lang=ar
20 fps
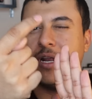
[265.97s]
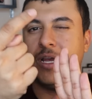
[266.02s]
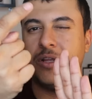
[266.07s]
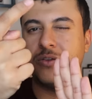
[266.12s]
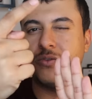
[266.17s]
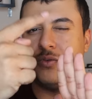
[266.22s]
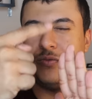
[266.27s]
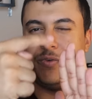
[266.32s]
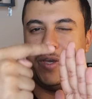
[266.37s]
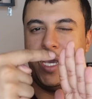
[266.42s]
ما راح
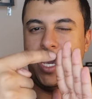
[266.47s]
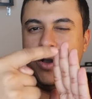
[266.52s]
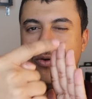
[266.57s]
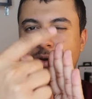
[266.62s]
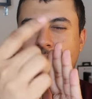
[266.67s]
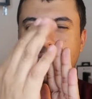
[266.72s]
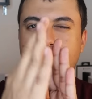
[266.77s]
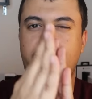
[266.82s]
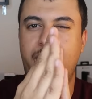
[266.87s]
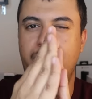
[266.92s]
تكون فيها
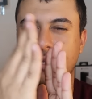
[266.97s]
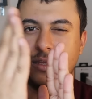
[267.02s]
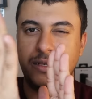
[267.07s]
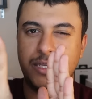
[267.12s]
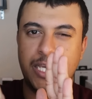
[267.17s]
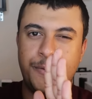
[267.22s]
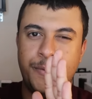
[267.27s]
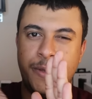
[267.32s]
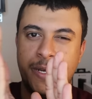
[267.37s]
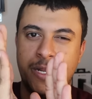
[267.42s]
حوافل حق
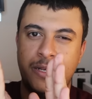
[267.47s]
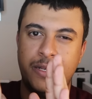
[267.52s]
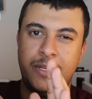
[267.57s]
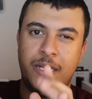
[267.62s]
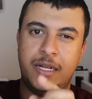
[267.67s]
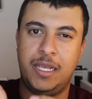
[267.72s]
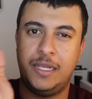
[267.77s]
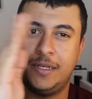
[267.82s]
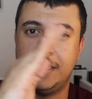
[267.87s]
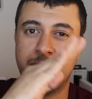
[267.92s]
الكاميرا
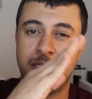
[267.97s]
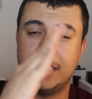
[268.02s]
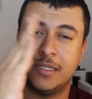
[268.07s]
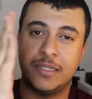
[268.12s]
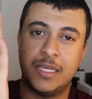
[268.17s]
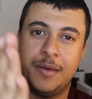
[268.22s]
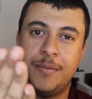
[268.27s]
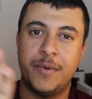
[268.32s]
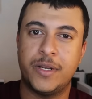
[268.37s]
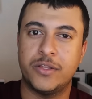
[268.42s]
ان العدسه
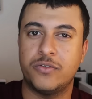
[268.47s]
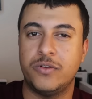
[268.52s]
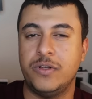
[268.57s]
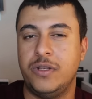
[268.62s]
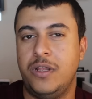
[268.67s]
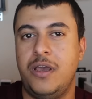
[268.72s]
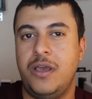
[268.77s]
الكاميرا تكون